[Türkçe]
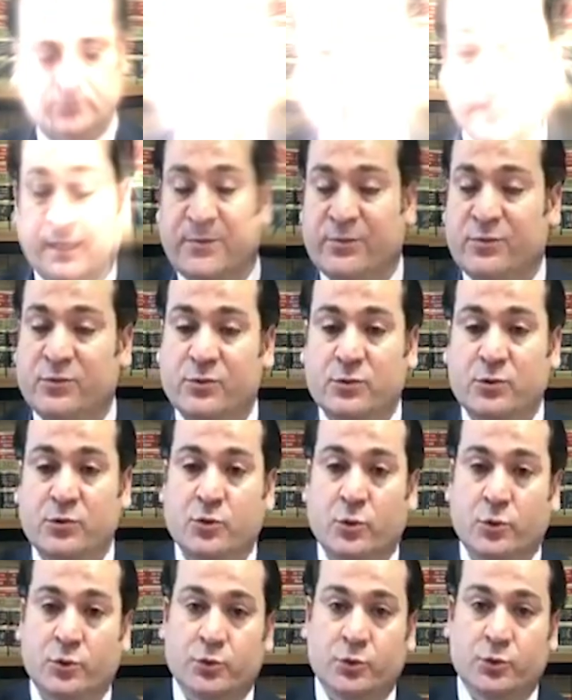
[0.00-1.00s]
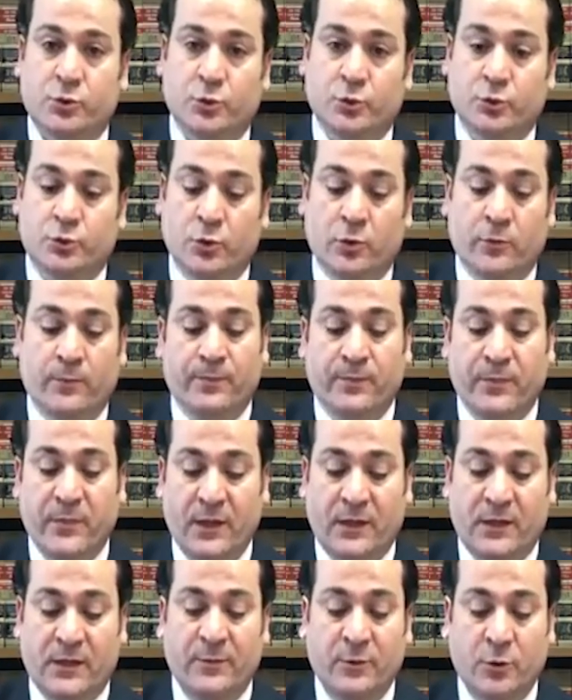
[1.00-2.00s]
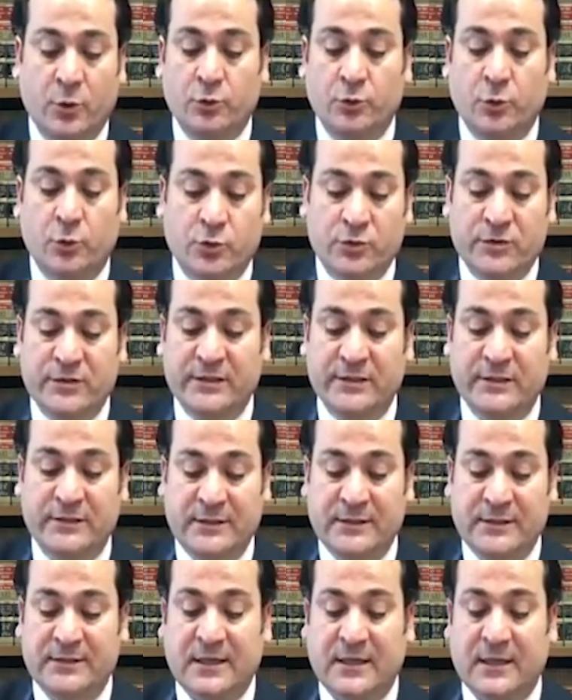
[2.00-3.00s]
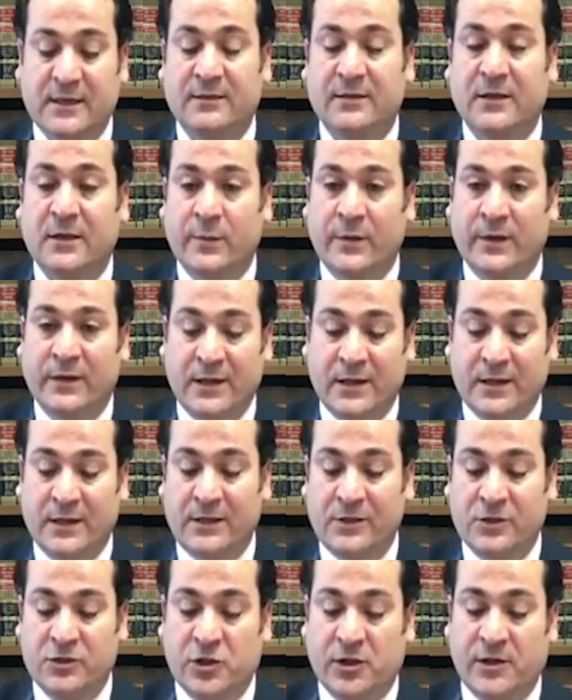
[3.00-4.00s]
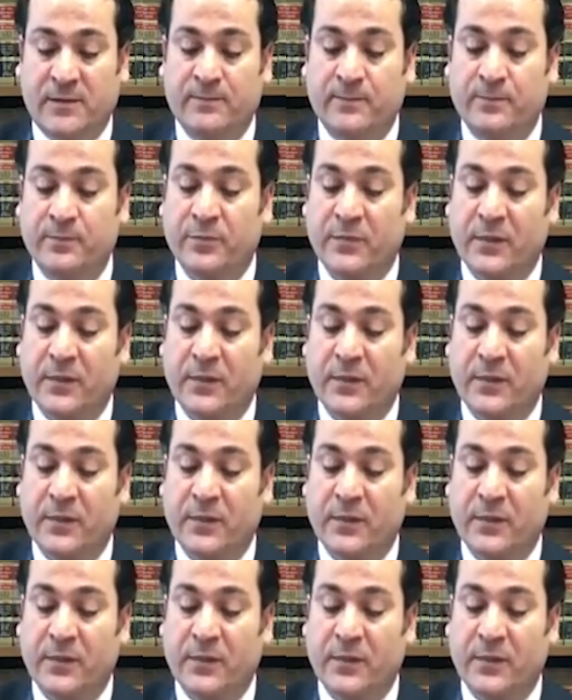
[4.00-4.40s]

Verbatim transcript: Takipçimizin sorusu şuydu. 2019 yılı Nisan ayında Amerika'ya geleceğim.